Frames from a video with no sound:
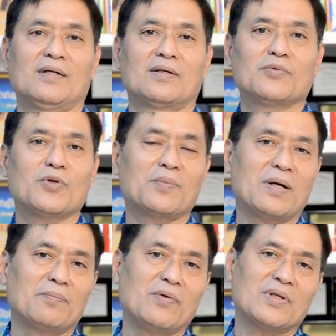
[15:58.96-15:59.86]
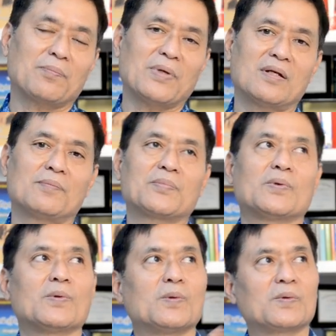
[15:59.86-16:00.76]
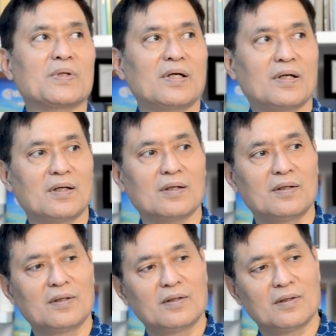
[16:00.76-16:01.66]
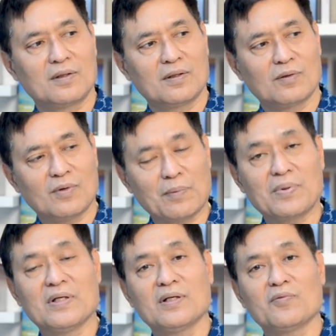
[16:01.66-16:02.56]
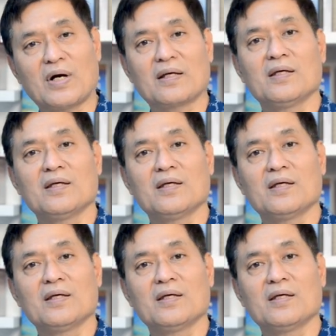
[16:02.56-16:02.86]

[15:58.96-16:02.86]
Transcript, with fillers: ท่านผู้ชมครับ ไม่ว่าจะเป็นลำโพงวางพื้นวาง